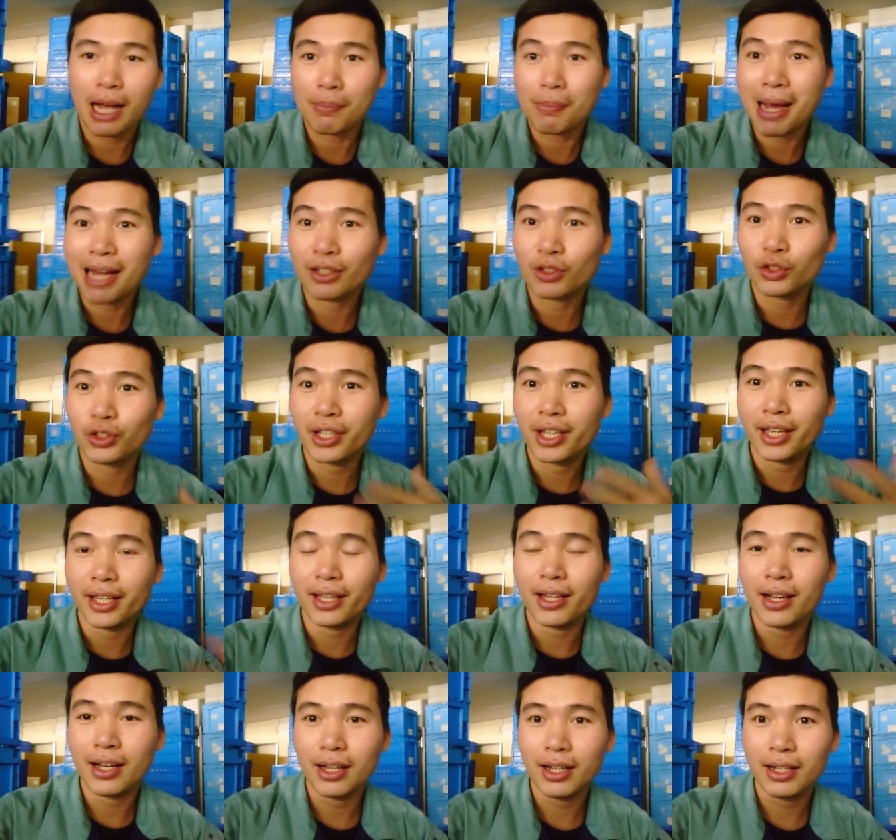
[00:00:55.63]
các bạn có
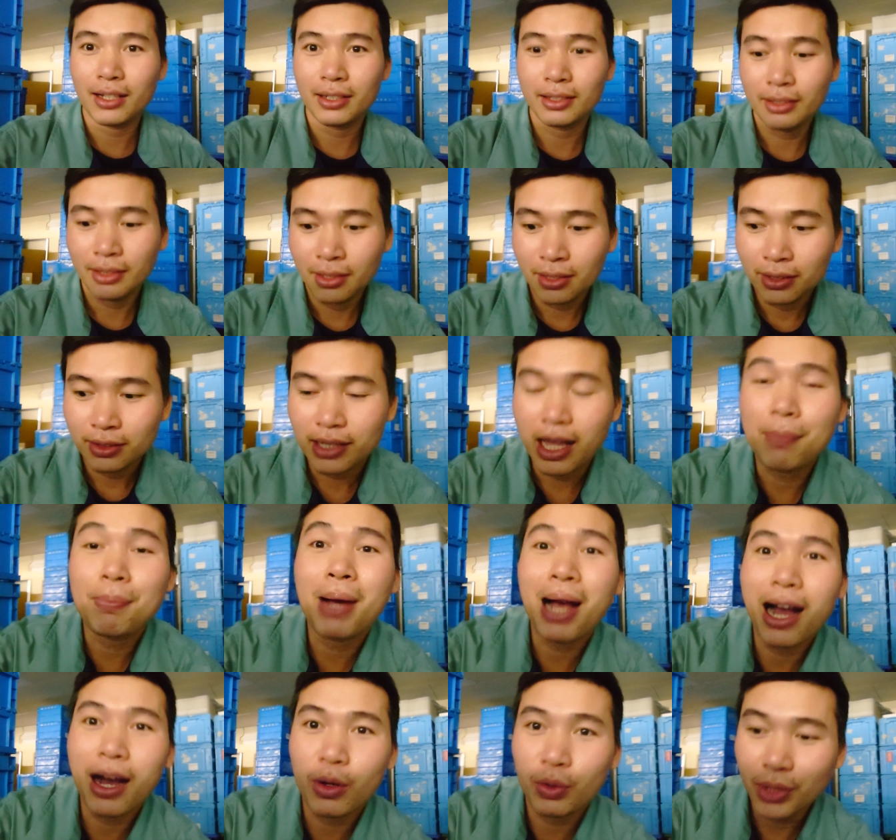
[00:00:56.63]
thể à,
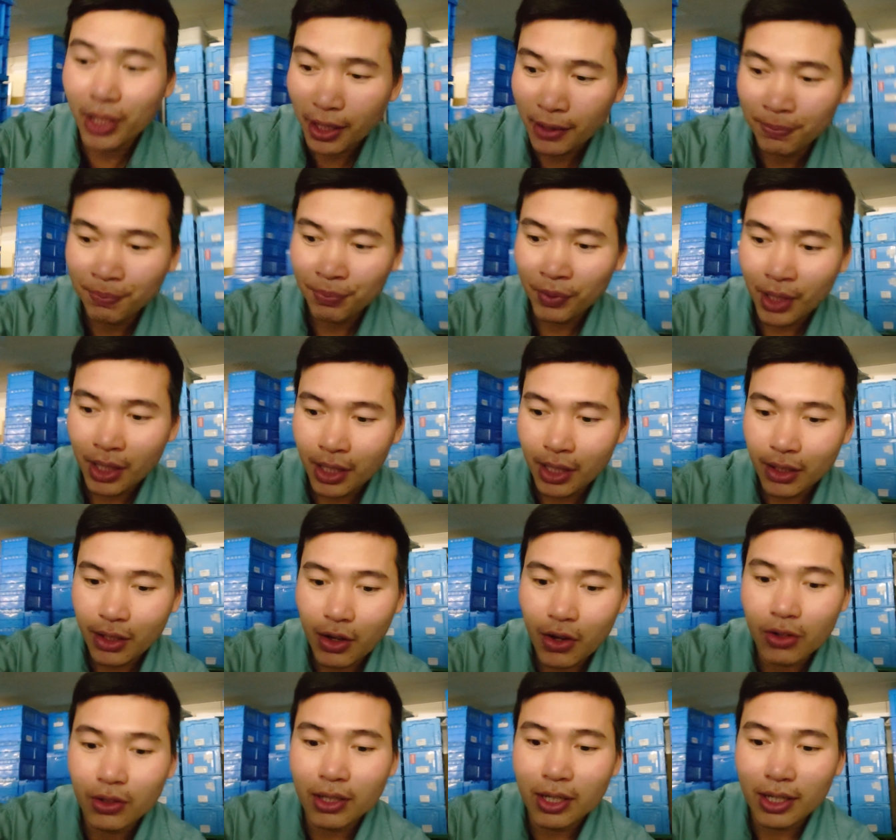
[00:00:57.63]
tham khảo nhé
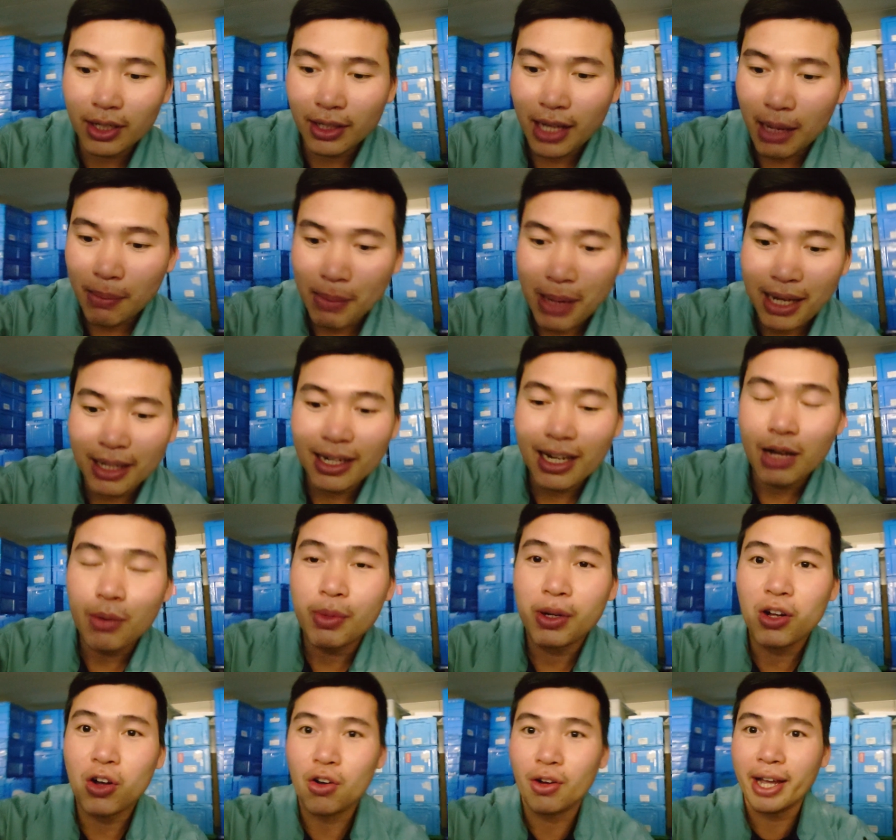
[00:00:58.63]
còn à, các bạn
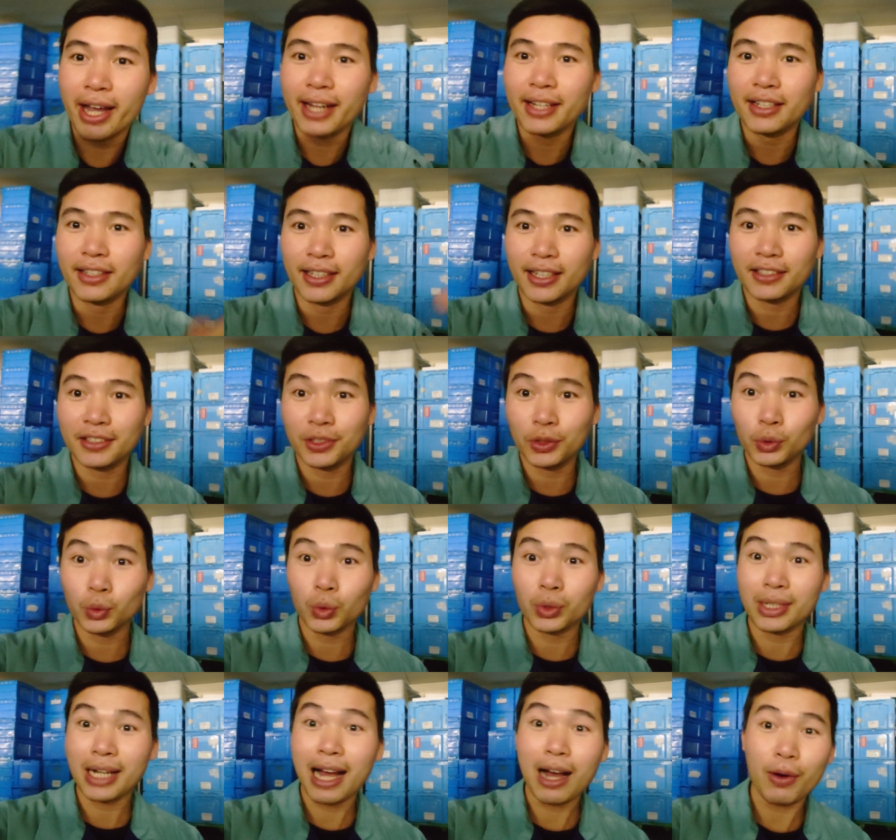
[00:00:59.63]
nào mà có nghe trên kênh
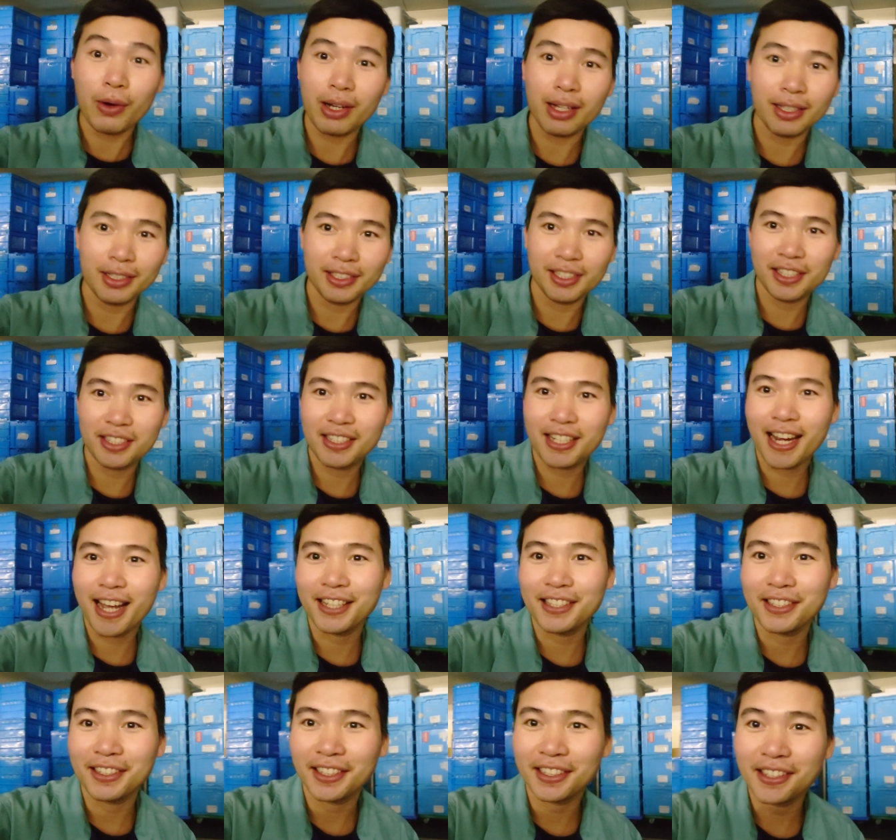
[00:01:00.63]
youtube nào á, chia
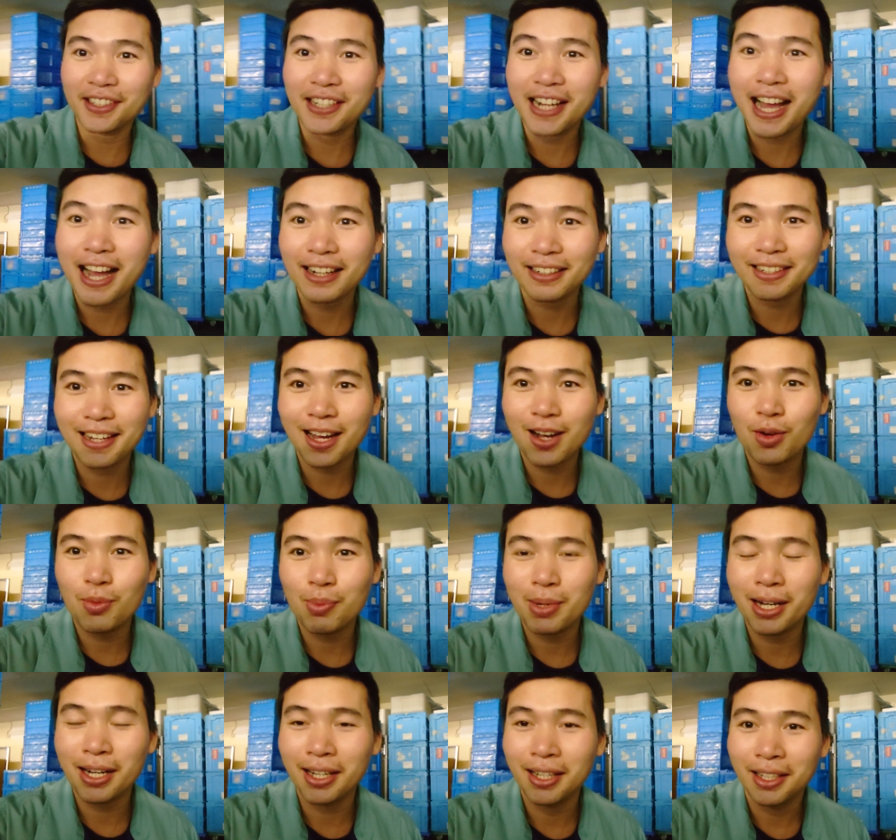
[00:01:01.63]
sẻ những cái đơn hàng
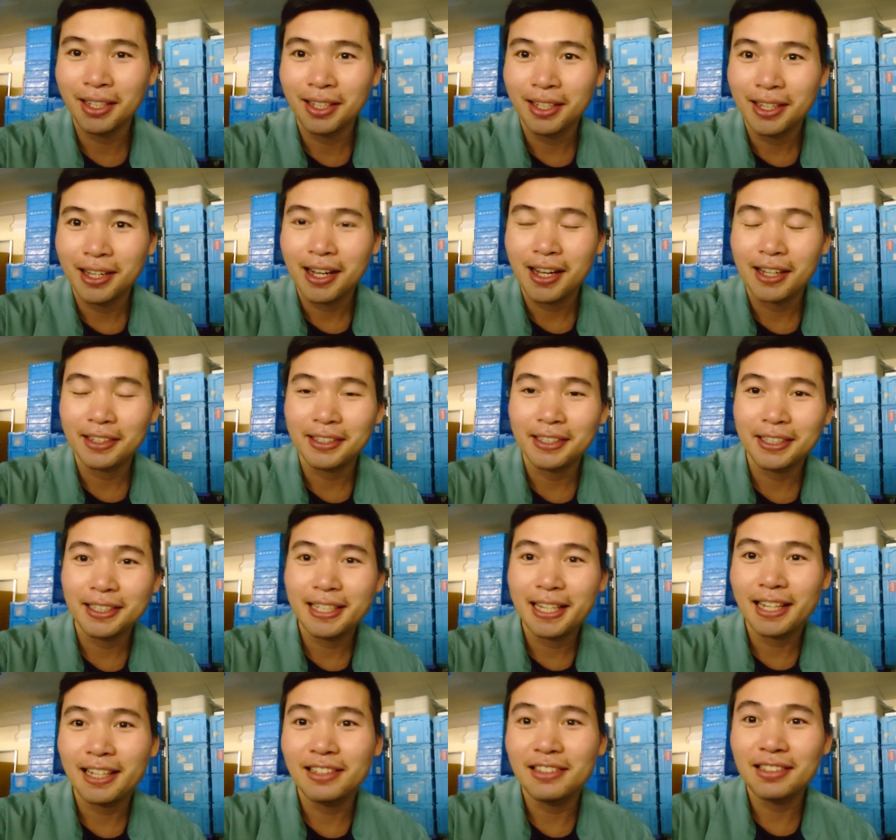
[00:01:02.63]
nào mà à,
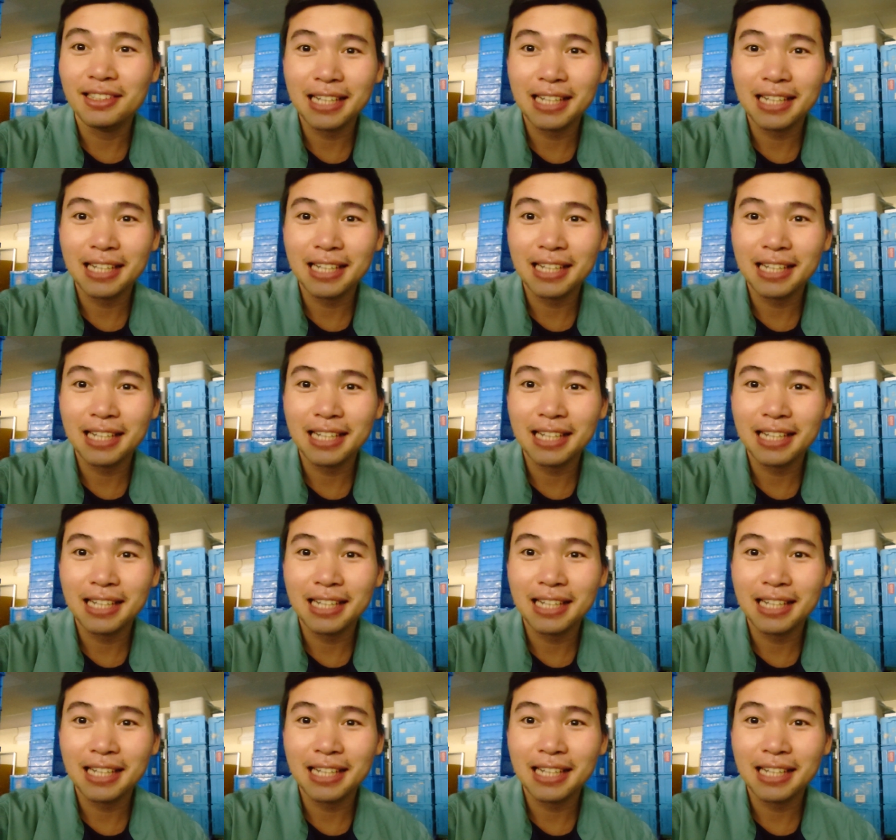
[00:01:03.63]
đi để